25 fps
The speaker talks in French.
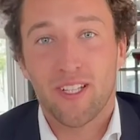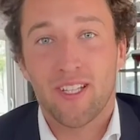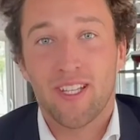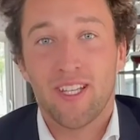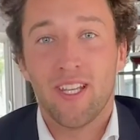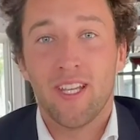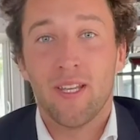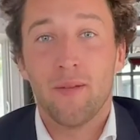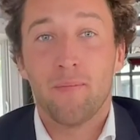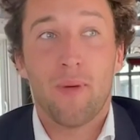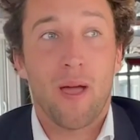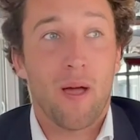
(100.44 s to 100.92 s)

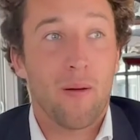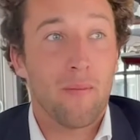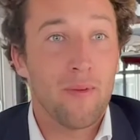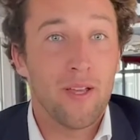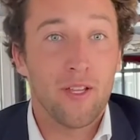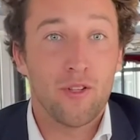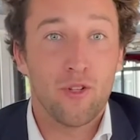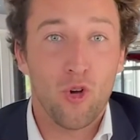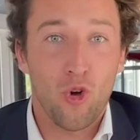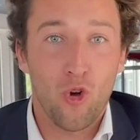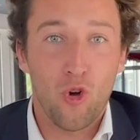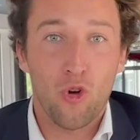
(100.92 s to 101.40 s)
qui
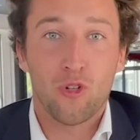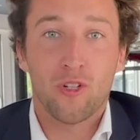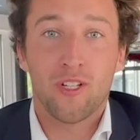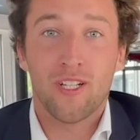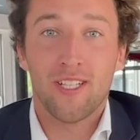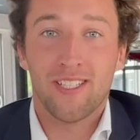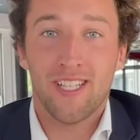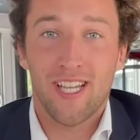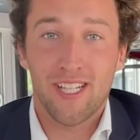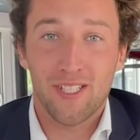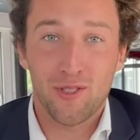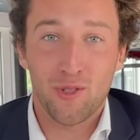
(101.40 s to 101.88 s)
permet de rendre
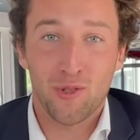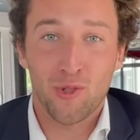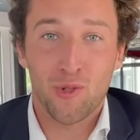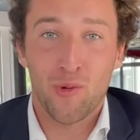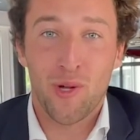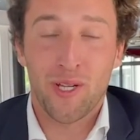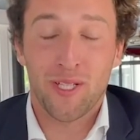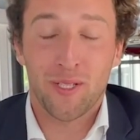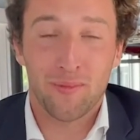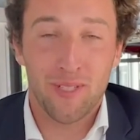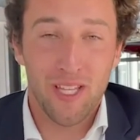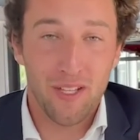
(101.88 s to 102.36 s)
les actions de
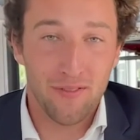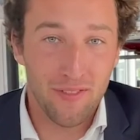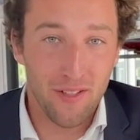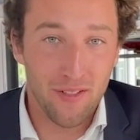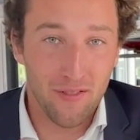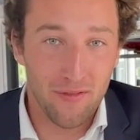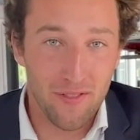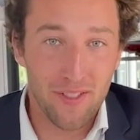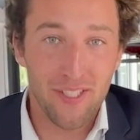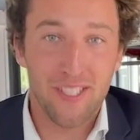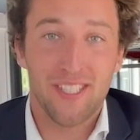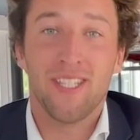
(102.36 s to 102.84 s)
Wakel Café
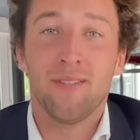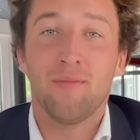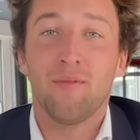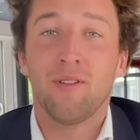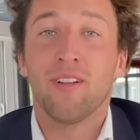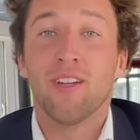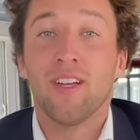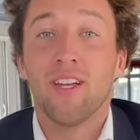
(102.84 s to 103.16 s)
visibles